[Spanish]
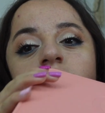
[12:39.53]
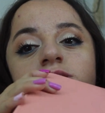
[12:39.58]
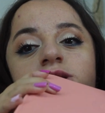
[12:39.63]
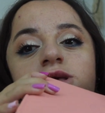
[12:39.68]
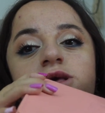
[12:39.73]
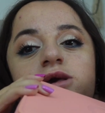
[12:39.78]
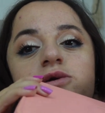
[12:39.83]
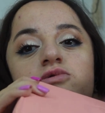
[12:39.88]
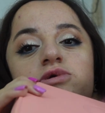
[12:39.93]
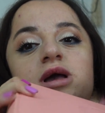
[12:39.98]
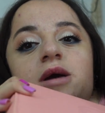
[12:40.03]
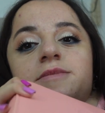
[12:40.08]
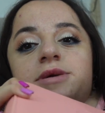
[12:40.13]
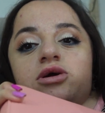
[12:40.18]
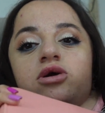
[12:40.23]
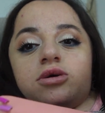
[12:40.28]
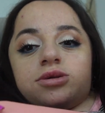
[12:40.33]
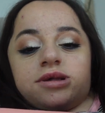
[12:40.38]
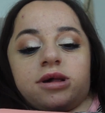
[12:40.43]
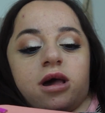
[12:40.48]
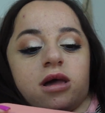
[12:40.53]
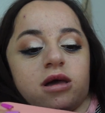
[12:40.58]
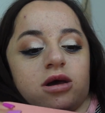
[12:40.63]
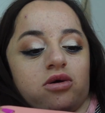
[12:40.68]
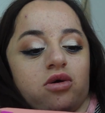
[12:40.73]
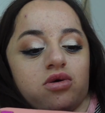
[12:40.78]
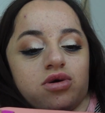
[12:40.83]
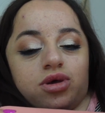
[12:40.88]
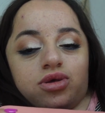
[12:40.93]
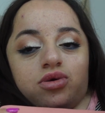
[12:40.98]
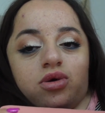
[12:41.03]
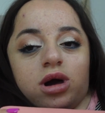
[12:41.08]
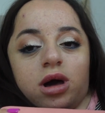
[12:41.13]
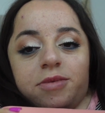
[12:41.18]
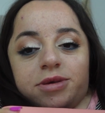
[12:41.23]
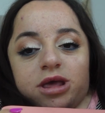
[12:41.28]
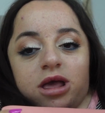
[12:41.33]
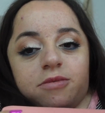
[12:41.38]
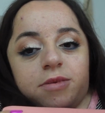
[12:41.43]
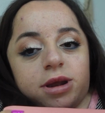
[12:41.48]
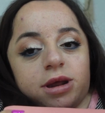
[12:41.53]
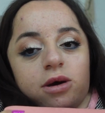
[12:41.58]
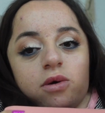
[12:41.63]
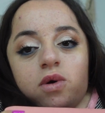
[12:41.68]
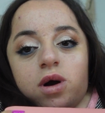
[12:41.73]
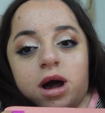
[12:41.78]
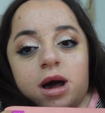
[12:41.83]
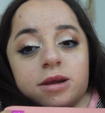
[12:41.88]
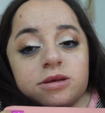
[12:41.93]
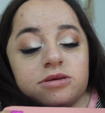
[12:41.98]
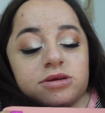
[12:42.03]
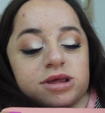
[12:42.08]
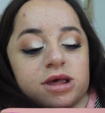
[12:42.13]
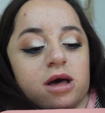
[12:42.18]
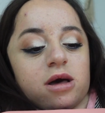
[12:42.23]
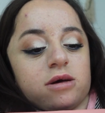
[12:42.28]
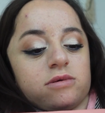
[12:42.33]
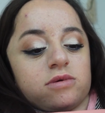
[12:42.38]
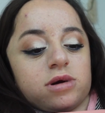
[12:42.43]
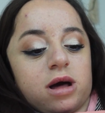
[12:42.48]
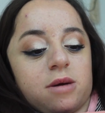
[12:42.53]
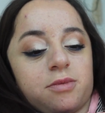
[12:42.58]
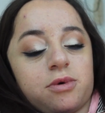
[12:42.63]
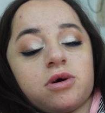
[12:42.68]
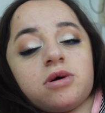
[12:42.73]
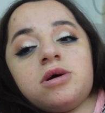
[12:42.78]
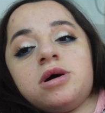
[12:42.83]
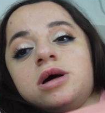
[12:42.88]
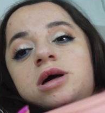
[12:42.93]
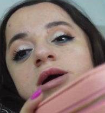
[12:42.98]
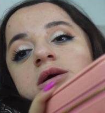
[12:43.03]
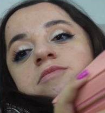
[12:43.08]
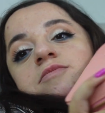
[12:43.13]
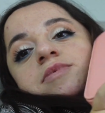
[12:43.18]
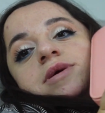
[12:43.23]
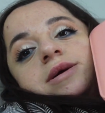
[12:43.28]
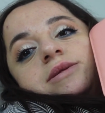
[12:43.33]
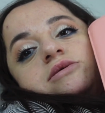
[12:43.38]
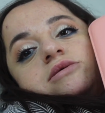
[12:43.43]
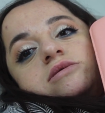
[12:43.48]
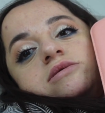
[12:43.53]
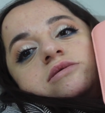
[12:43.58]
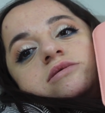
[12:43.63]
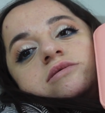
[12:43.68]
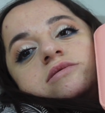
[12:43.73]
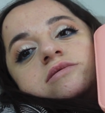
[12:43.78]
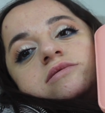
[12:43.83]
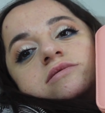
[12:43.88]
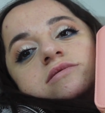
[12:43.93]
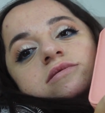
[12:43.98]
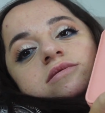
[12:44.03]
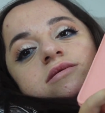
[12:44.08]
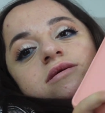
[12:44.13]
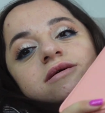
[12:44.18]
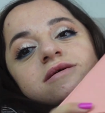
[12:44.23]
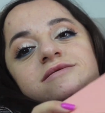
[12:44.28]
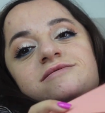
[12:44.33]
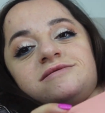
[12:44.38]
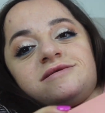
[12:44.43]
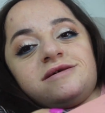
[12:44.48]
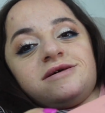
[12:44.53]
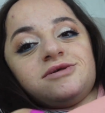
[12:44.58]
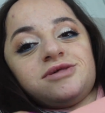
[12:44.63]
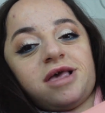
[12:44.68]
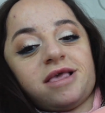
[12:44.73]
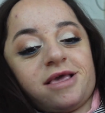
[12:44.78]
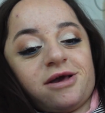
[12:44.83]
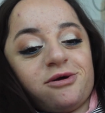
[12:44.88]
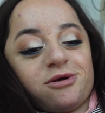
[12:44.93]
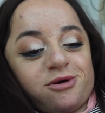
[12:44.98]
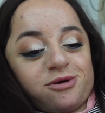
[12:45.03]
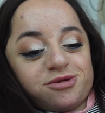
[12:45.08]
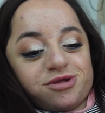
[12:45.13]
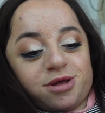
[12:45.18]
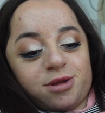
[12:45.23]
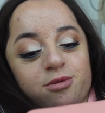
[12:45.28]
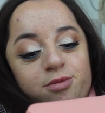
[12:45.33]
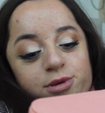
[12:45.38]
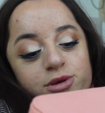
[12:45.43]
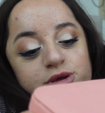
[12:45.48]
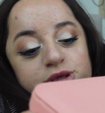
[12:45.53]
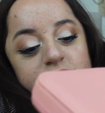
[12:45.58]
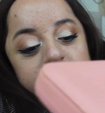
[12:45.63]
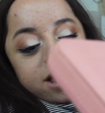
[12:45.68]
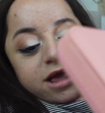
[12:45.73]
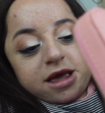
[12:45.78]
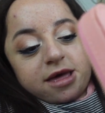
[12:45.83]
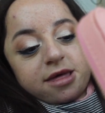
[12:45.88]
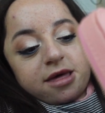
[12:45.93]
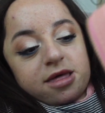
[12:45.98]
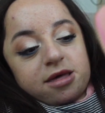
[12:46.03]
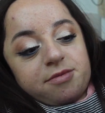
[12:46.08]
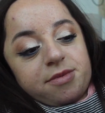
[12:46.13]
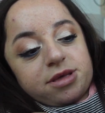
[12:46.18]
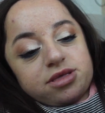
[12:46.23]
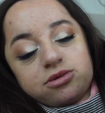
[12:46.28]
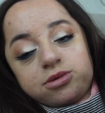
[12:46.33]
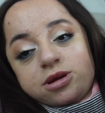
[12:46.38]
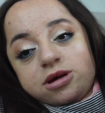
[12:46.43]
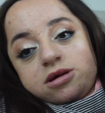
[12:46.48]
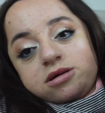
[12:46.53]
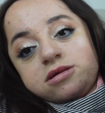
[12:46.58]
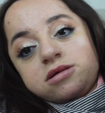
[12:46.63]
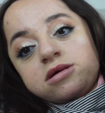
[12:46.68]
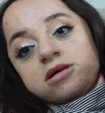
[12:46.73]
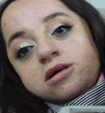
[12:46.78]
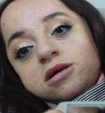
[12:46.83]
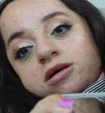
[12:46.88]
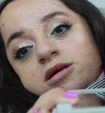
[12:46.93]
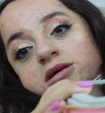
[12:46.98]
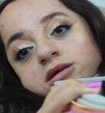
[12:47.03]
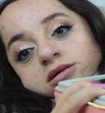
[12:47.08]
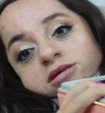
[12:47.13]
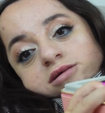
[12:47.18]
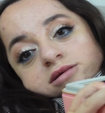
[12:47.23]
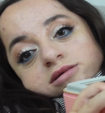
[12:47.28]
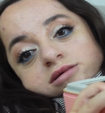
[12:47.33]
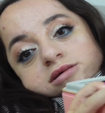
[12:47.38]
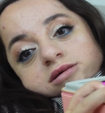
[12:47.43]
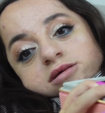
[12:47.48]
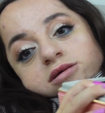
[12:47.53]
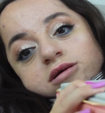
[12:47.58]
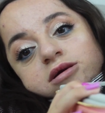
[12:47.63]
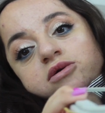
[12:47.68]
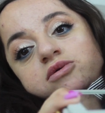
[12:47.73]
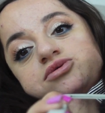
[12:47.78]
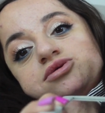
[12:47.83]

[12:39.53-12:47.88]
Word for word: y un amigo se recorrió todo Capital para ir a buscarlo, o sea, un capo. Pero, o sea, tengo el joyero pero no tenía nada de Pandora. El